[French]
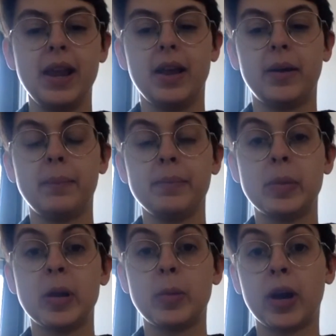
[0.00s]
Hum,
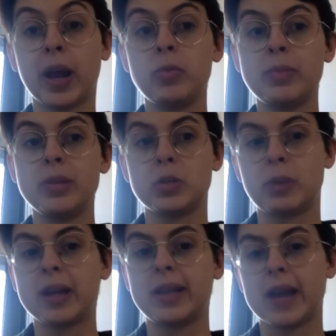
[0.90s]
mais le programme lui-même est
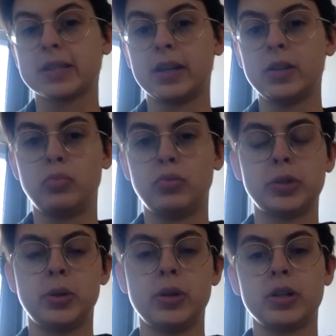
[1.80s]
super intéressant. Depuis que
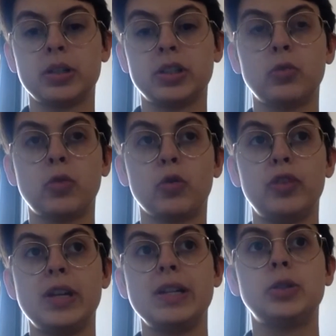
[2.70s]
je suis là, je trouve qu'on
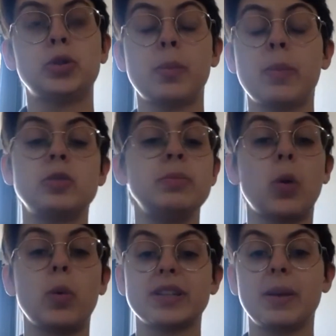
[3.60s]
fait justement du
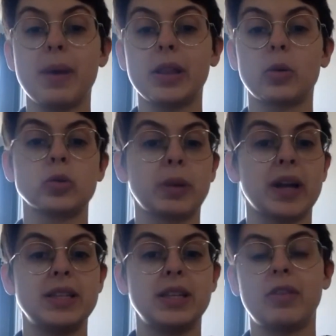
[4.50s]
micro-enseignement, donc on se
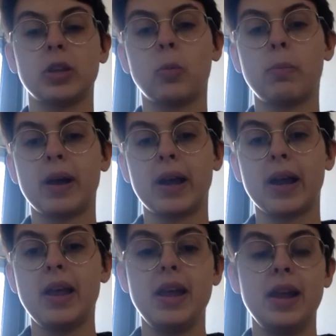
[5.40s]
pratique avec nos
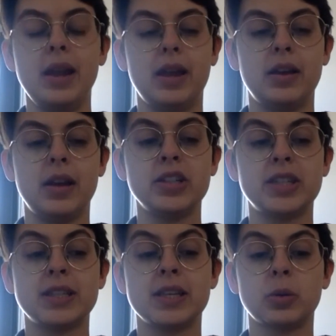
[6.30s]
pères. Et là,
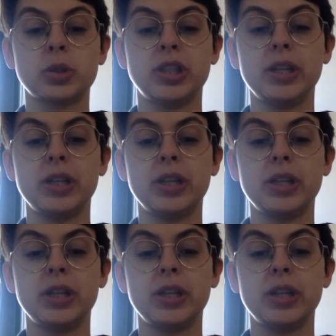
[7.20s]
cette session, j'ai